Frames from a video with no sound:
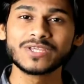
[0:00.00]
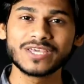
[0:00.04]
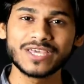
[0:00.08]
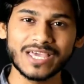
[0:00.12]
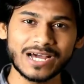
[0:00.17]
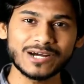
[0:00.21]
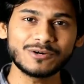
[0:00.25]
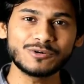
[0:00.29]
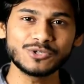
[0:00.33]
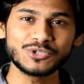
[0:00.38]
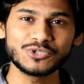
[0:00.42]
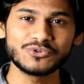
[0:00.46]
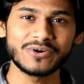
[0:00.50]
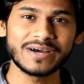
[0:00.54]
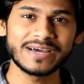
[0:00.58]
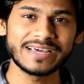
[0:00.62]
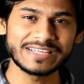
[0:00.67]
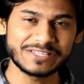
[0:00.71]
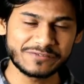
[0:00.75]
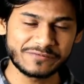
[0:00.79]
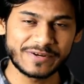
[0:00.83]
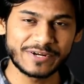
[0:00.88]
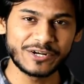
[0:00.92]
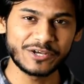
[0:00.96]
क्या कुछ हुआ
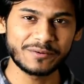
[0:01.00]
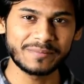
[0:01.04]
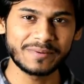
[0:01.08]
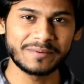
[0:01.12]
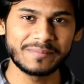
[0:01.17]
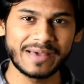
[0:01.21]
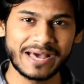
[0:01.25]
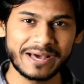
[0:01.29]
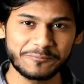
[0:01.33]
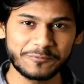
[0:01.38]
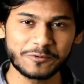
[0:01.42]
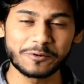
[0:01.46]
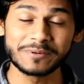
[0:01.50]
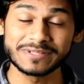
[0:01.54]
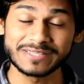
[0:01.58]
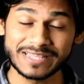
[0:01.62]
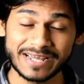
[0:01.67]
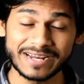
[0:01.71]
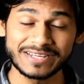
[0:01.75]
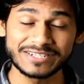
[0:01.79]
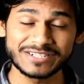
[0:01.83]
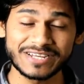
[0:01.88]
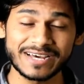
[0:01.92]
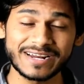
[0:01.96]
है इस वीडियो में मैं आपको
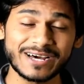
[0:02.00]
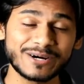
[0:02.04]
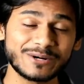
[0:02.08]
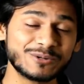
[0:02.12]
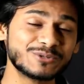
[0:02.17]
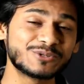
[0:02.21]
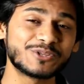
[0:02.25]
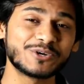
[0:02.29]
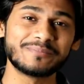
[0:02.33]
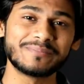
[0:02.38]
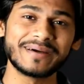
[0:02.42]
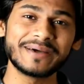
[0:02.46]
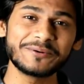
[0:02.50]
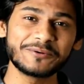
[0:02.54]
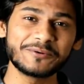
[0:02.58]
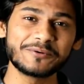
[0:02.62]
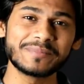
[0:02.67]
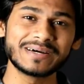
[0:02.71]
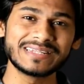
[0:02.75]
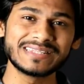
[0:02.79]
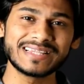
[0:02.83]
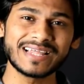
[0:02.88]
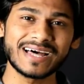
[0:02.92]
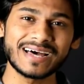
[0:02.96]
बताने जा रहा हूं तो मैं हूं
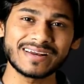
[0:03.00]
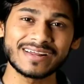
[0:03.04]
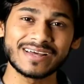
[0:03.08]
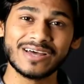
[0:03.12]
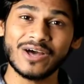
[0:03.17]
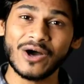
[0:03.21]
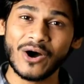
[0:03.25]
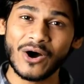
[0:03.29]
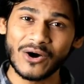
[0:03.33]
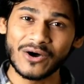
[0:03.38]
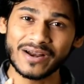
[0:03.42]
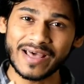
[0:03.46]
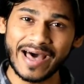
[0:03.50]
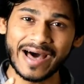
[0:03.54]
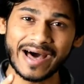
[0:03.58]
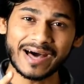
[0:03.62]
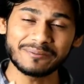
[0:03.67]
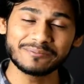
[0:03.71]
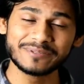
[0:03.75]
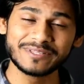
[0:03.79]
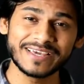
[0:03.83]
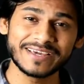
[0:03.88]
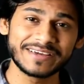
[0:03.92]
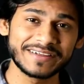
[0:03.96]
मंदार और
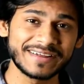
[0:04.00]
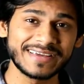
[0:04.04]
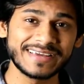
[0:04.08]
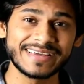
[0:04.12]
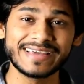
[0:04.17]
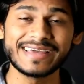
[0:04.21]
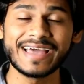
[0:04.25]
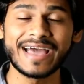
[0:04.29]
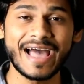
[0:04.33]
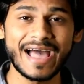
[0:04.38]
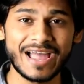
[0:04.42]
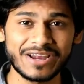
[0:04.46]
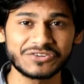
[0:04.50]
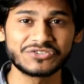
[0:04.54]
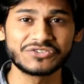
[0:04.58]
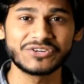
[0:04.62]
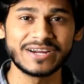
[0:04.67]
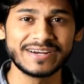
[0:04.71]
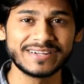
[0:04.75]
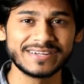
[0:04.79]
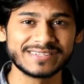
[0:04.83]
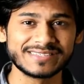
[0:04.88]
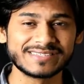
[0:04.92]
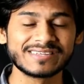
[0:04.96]
आप देख रहे हैं एक्ट
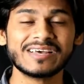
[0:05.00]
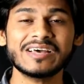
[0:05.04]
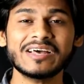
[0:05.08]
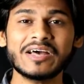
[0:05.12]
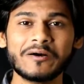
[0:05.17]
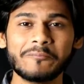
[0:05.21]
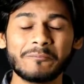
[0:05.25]
राइडर्स